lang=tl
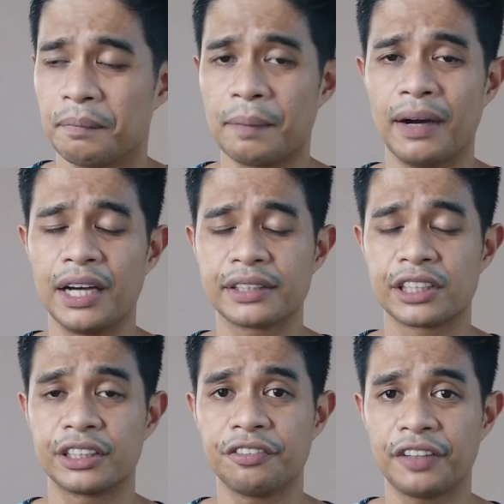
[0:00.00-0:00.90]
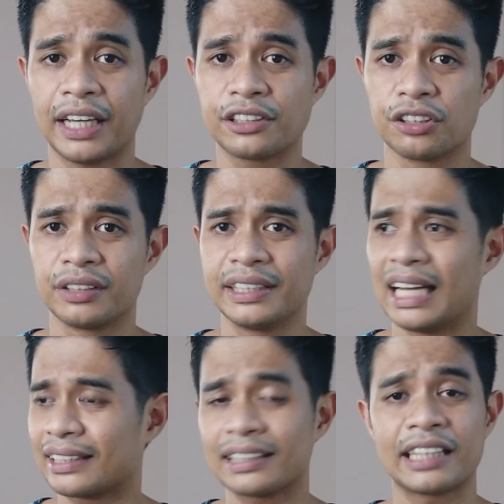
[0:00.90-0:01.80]
May mga certification din
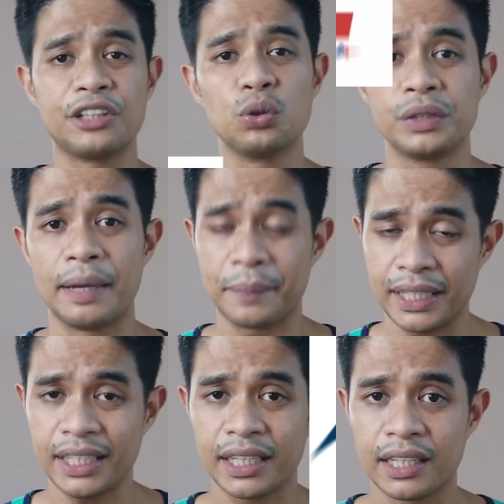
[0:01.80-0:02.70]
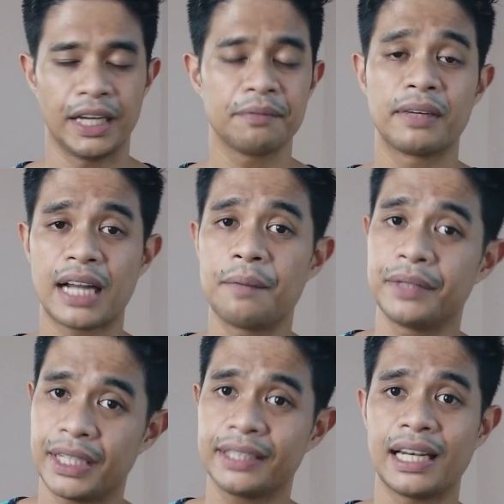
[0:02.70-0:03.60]
yata sa Udemy. And
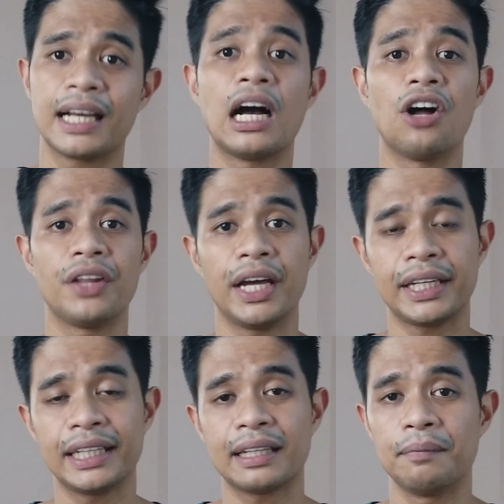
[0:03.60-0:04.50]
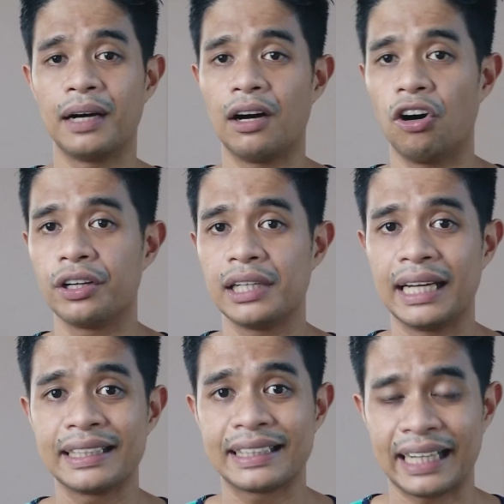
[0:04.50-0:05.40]
marami na rin talaga ako nakikita mga
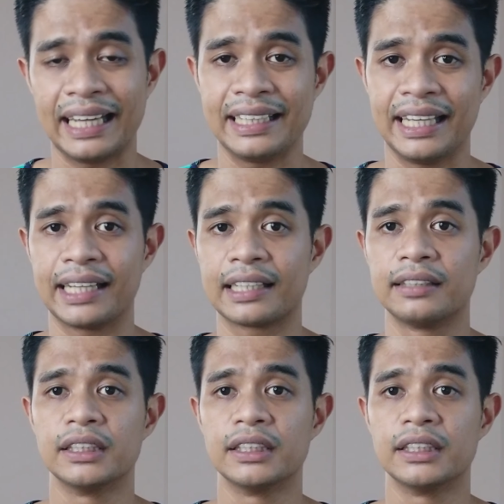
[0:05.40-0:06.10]
online training.